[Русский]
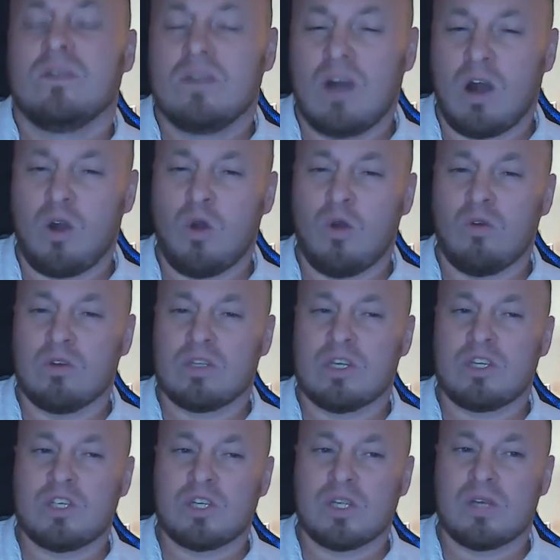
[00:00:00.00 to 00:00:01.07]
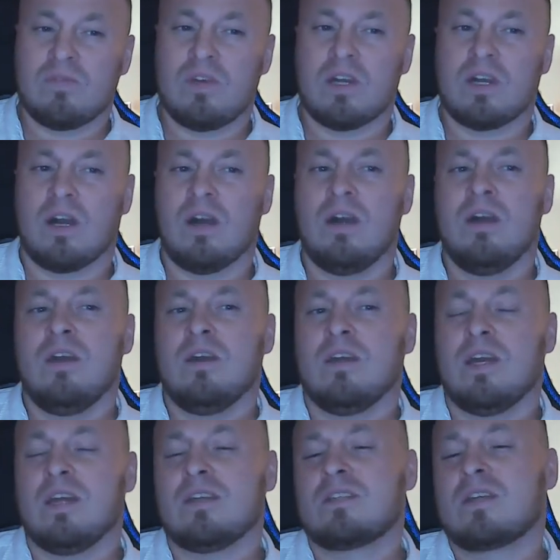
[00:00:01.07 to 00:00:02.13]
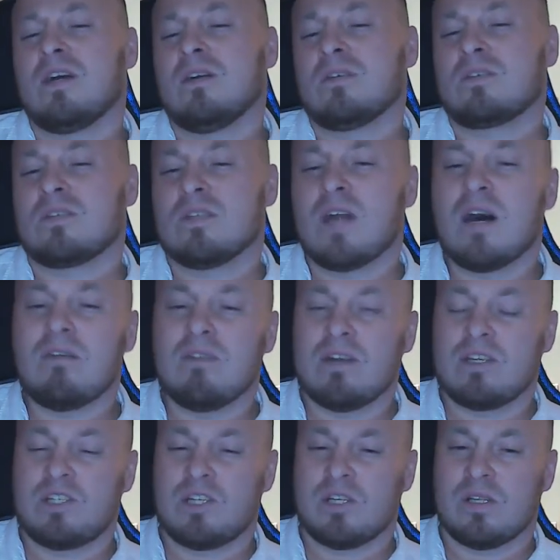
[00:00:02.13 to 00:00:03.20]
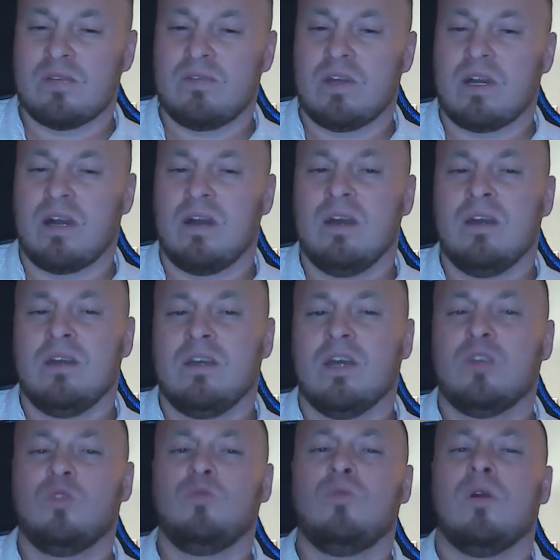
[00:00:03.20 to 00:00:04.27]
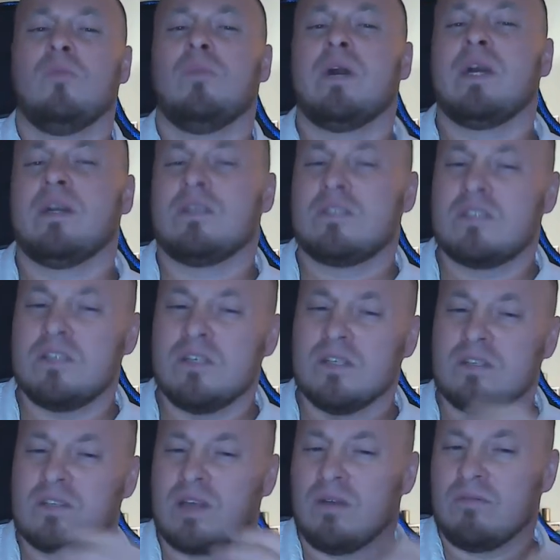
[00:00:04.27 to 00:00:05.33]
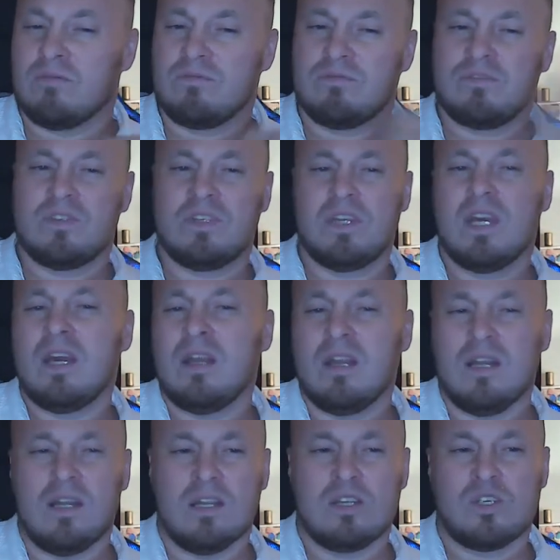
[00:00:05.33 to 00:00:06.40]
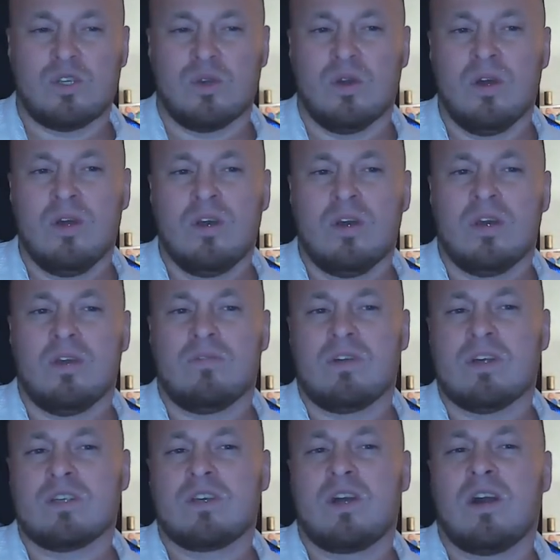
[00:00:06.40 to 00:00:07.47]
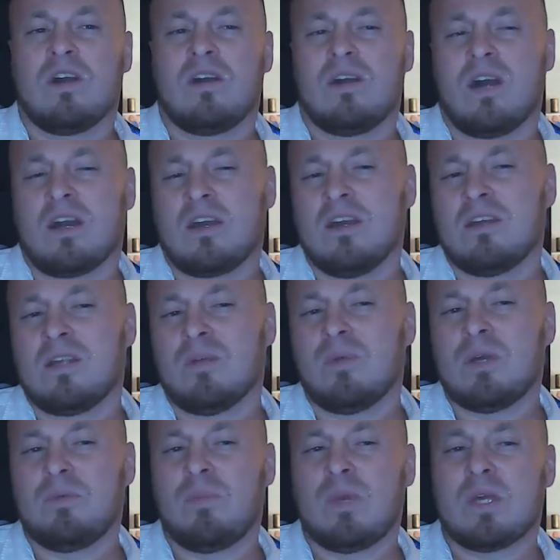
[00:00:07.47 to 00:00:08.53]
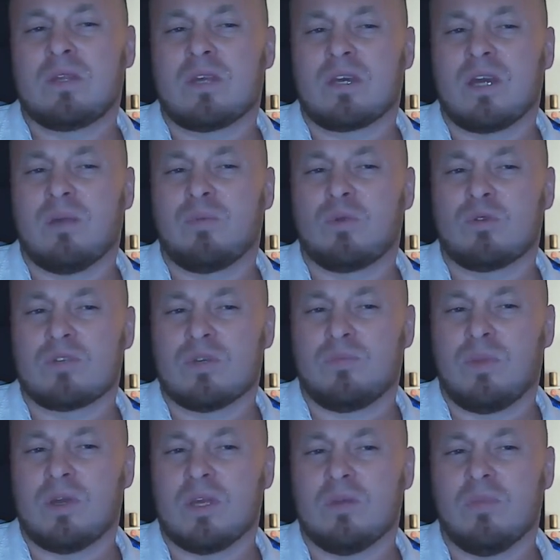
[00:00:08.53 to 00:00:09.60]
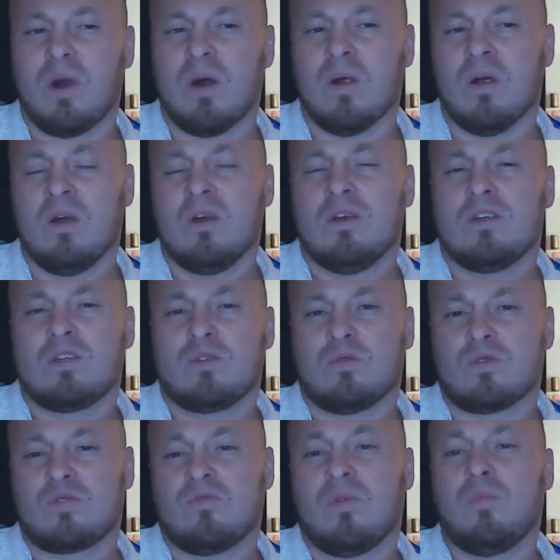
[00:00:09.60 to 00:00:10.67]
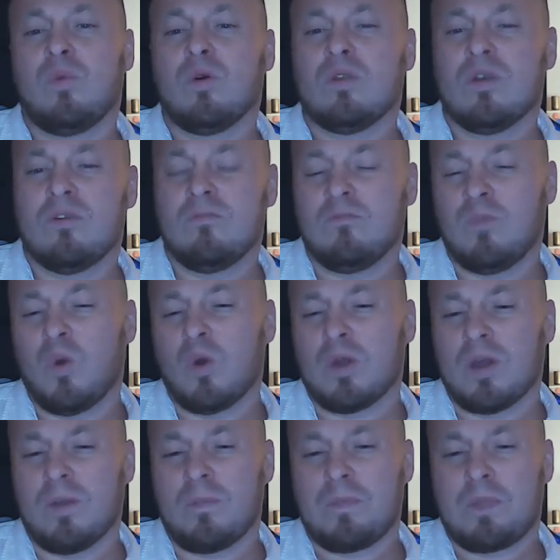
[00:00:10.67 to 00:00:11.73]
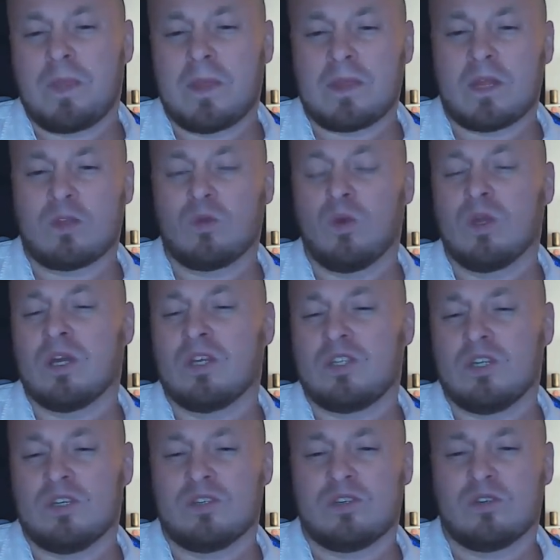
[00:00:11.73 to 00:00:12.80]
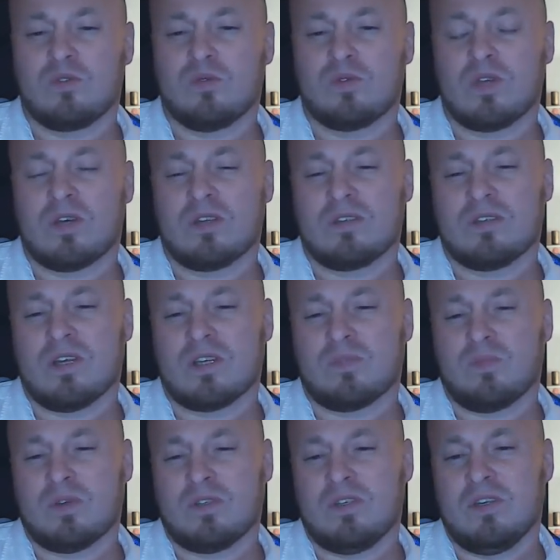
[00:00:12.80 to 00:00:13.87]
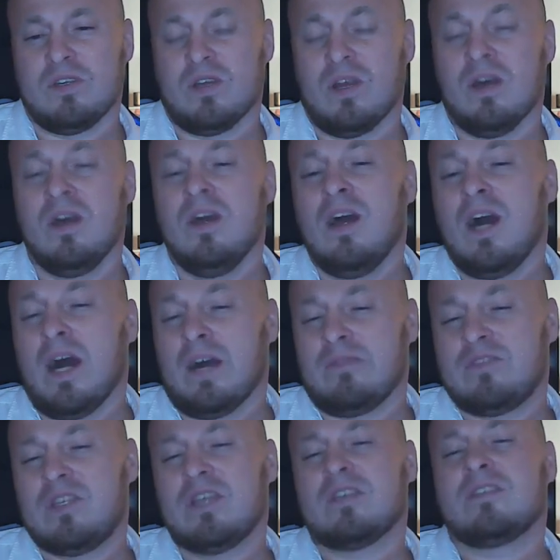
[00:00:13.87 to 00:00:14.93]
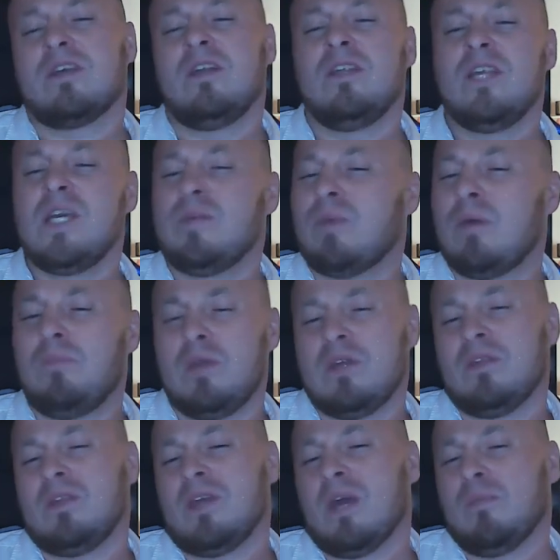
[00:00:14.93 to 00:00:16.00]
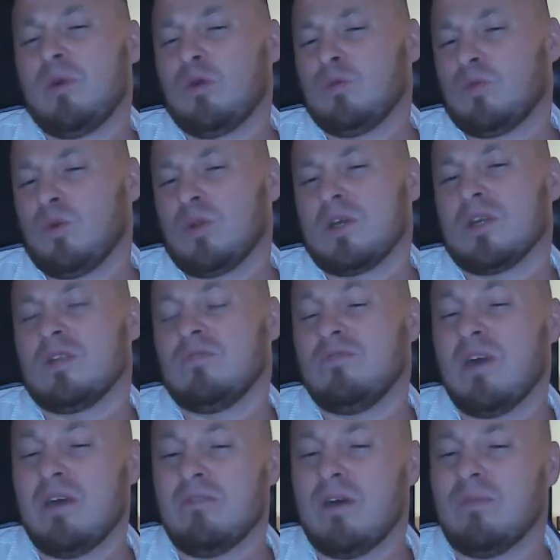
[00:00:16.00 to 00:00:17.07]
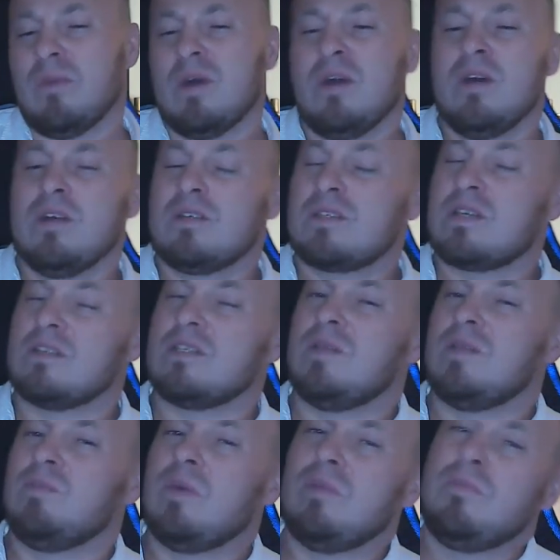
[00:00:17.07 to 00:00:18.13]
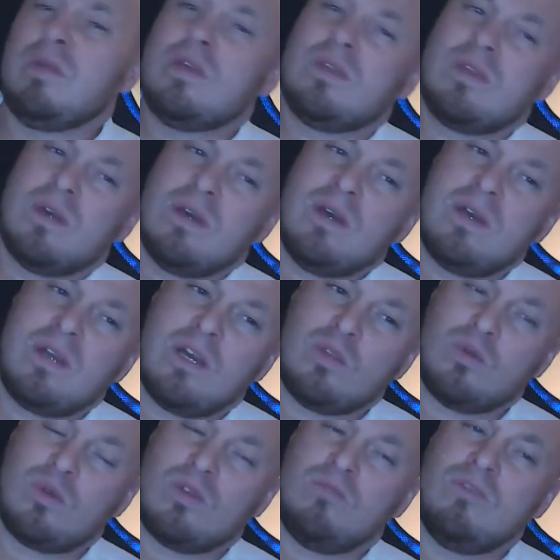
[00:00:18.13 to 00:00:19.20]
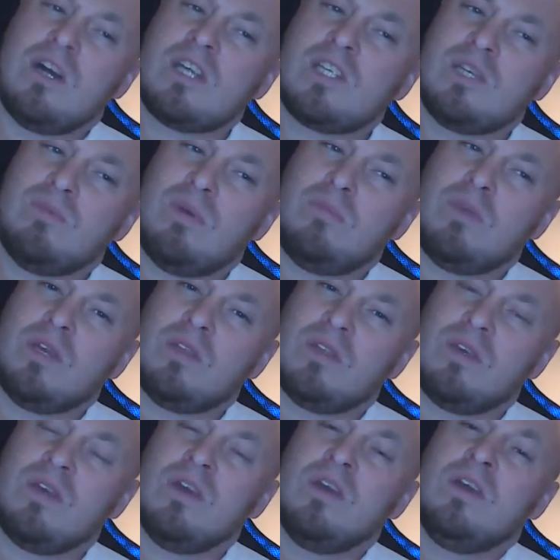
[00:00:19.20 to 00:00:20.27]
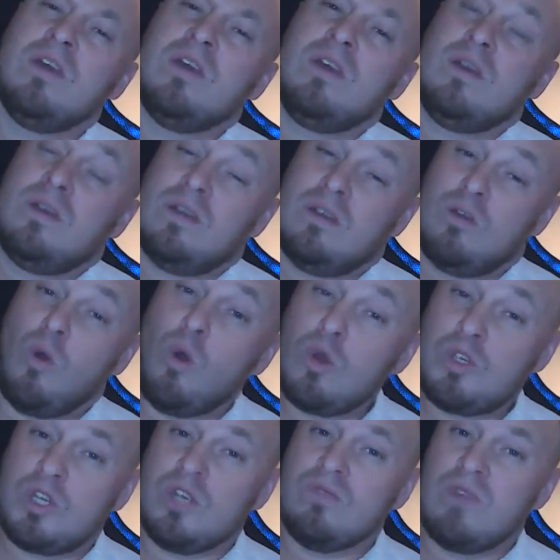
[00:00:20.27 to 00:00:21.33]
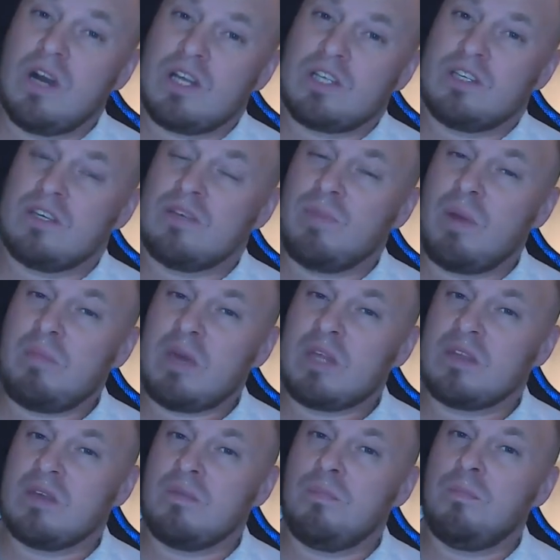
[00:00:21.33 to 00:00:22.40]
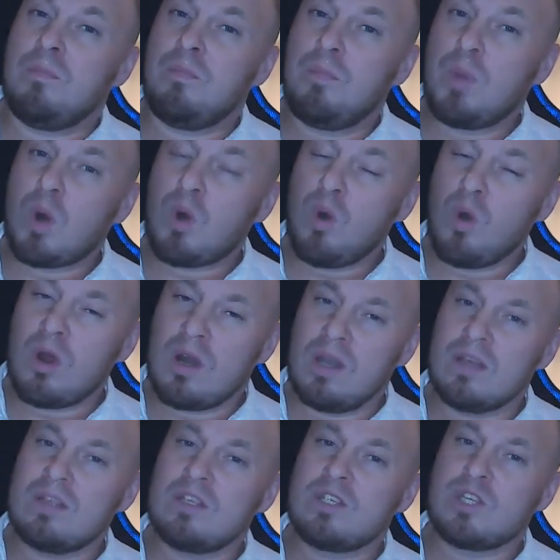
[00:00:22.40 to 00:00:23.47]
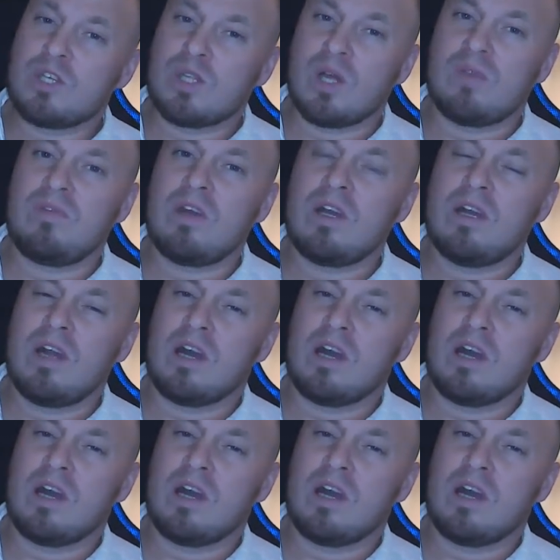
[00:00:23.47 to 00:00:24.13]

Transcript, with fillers: какого-то человека, я искал славы от человека, я думал, моя сила там в теле или что. И в каких-то моментах я просто понимал, что свобода в Боге – это только через Иисуса Христа Спасителя. А все остальные моменты, я могу только два вам сказать момента, которые важные моменты, очень важные моменты. Проклят человек,